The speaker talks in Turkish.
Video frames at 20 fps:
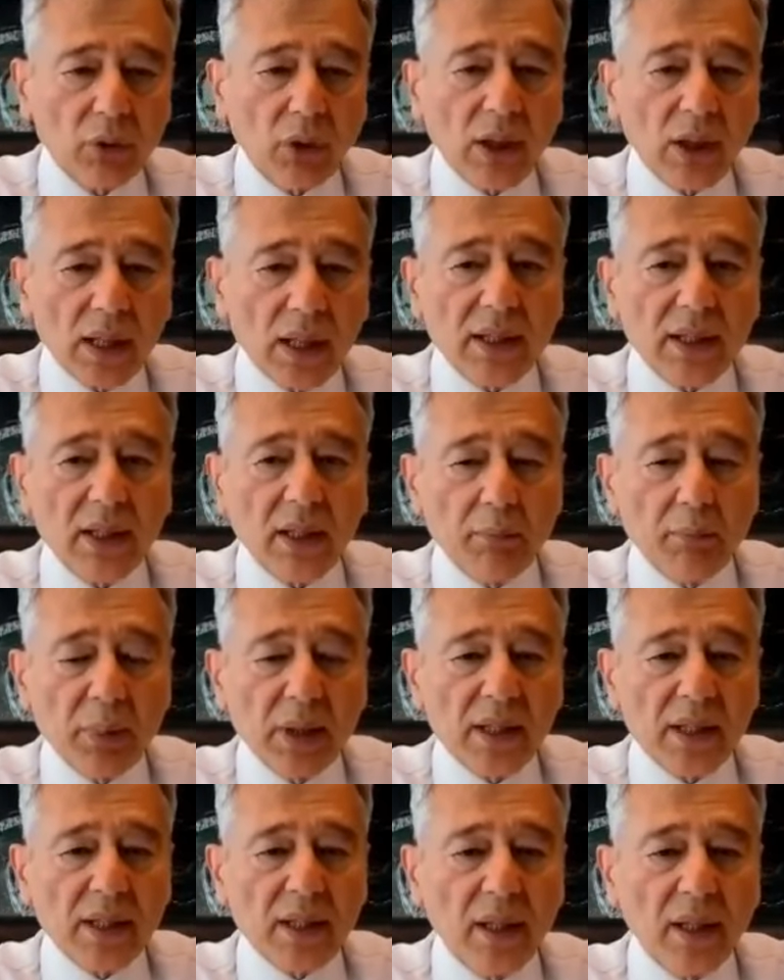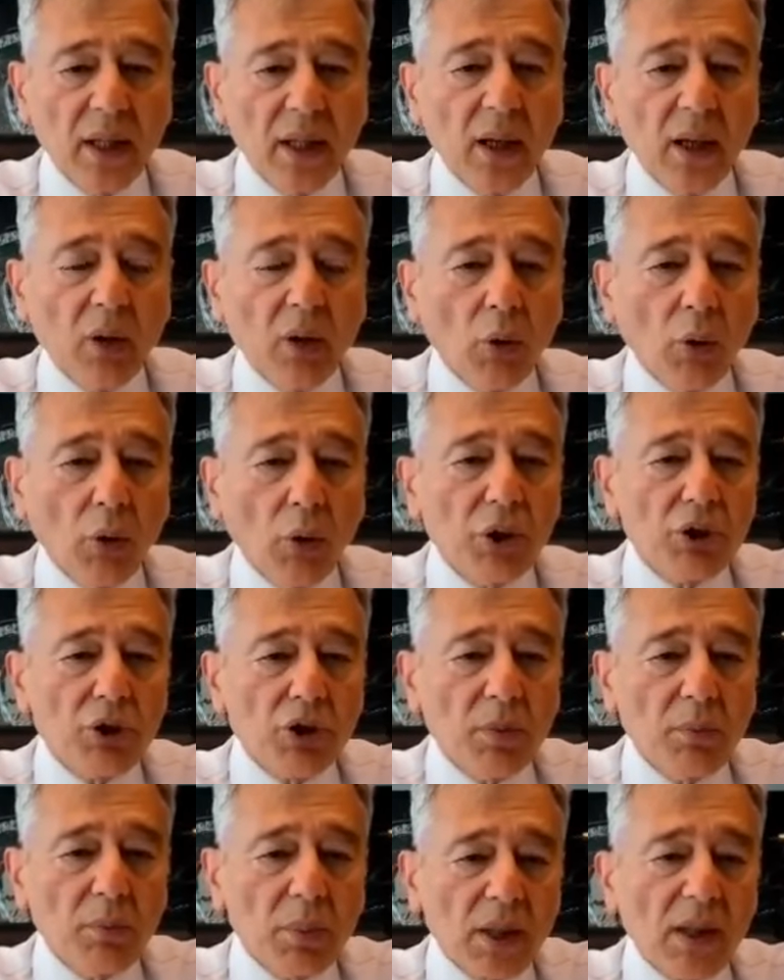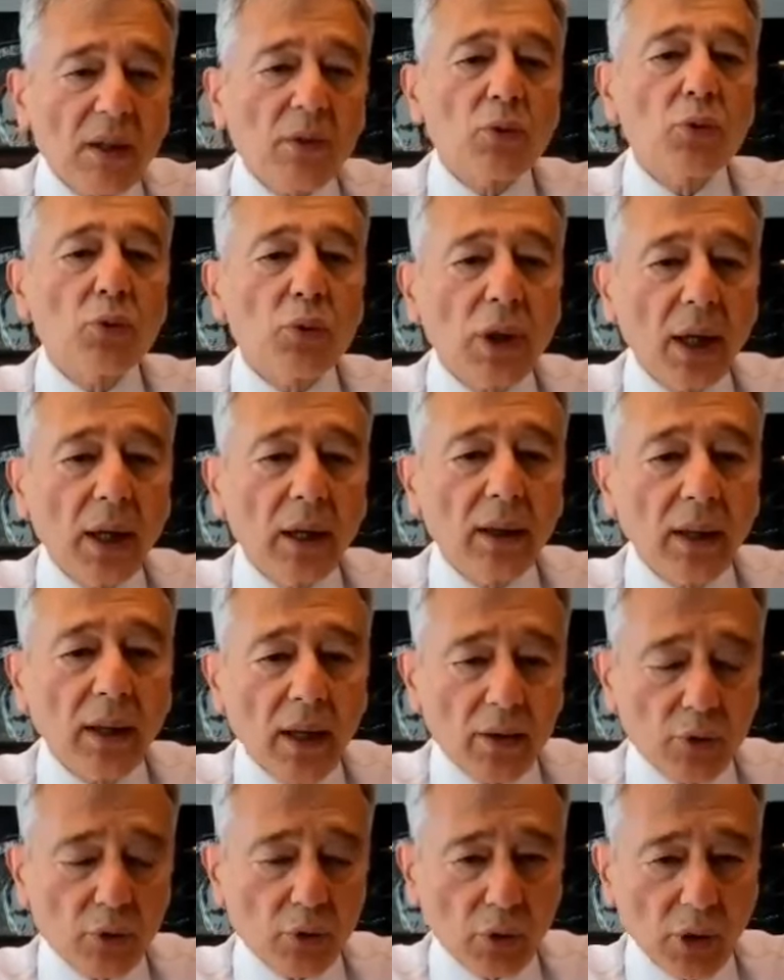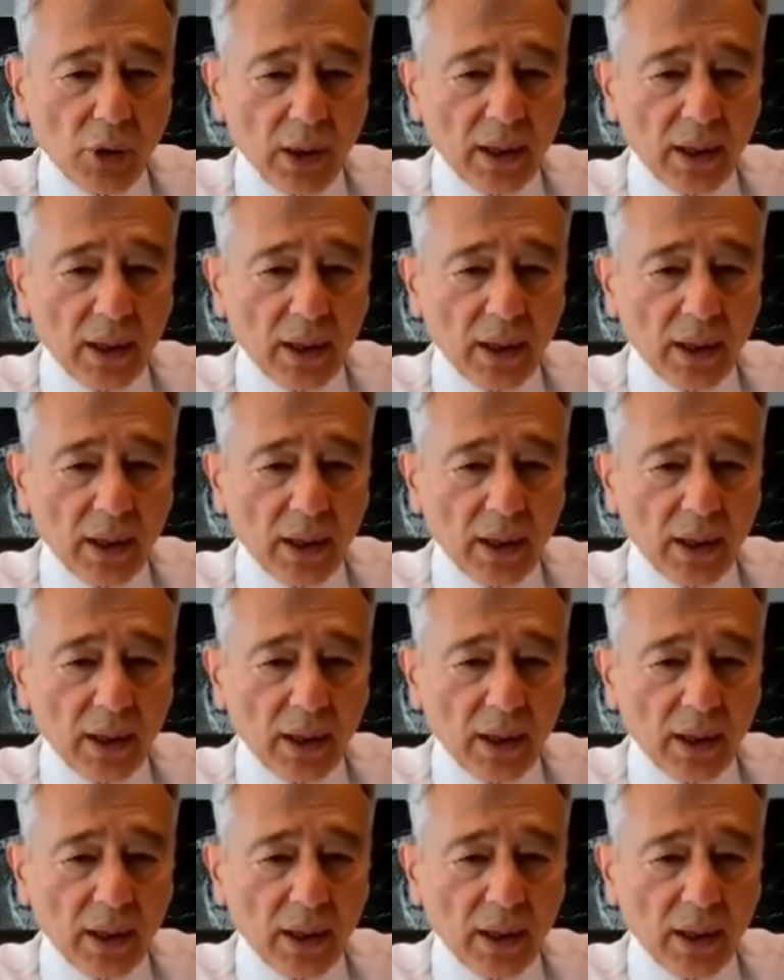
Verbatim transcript: Dolayısıyla biz o işin biraz uzağındayız şu